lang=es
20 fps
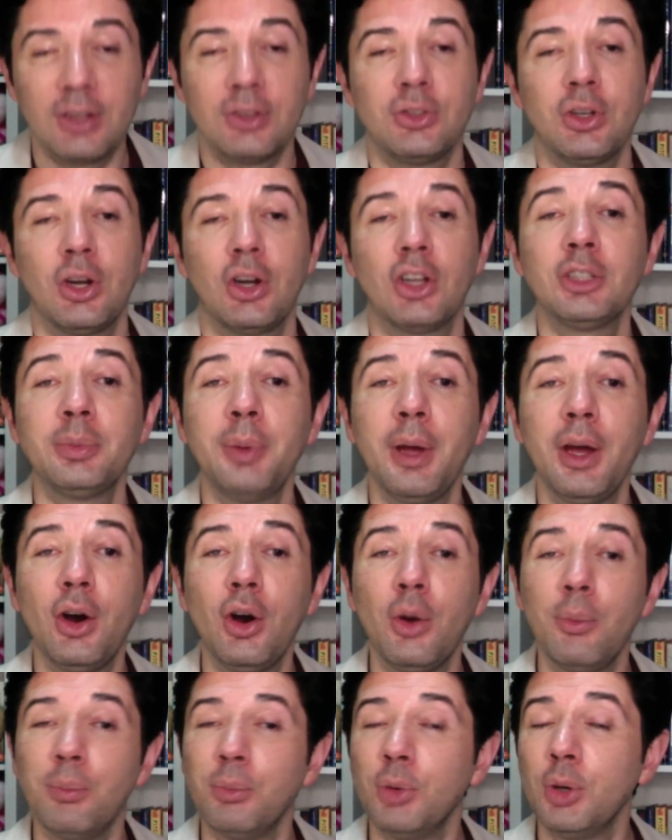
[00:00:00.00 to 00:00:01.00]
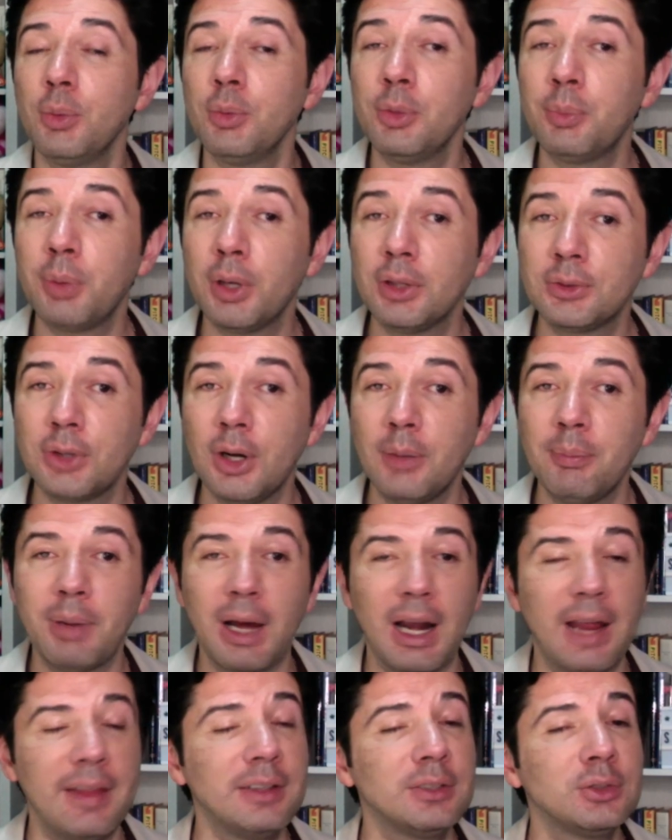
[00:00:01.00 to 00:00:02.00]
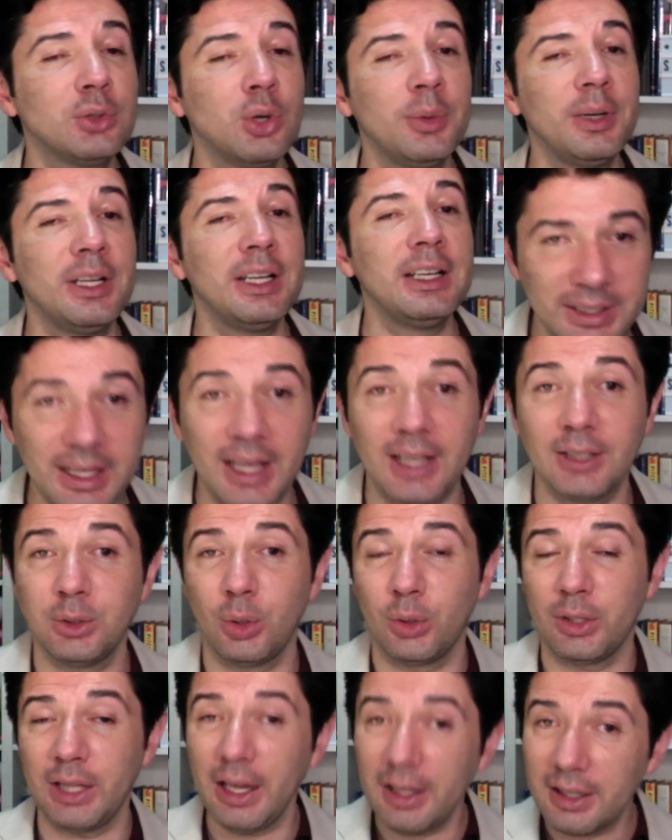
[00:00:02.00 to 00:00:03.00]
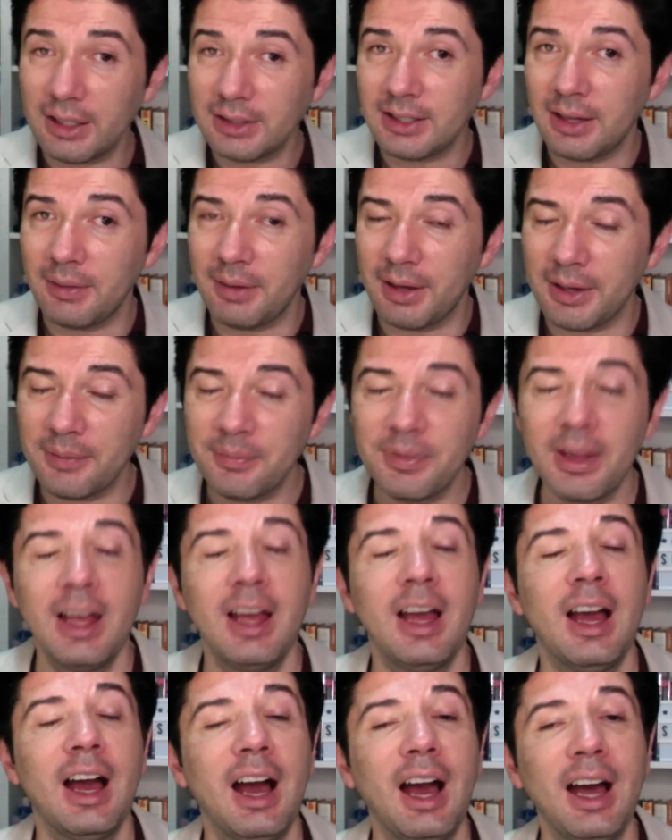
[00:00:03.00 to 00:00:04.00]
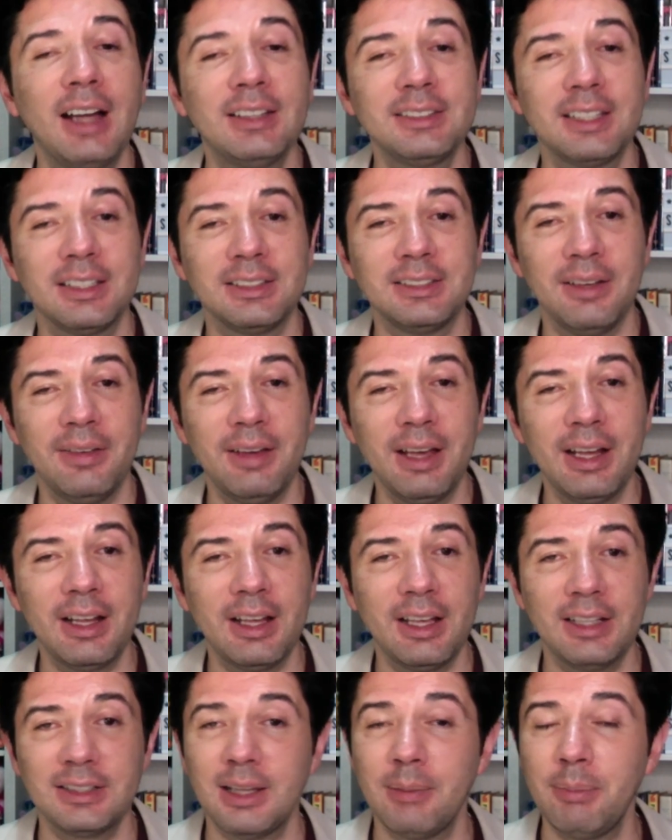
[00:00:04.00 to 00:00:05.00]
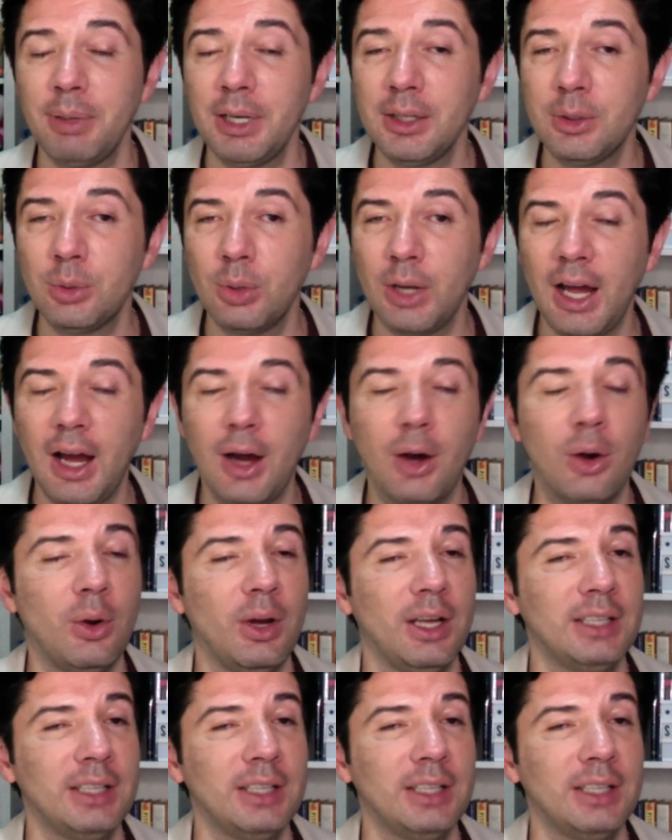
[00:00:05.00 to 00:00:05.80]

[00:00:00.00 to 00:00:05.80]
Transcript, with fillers: Yo los veo muy muy pronto para descubrir qué es lo que hay que saber antes de ver esa película o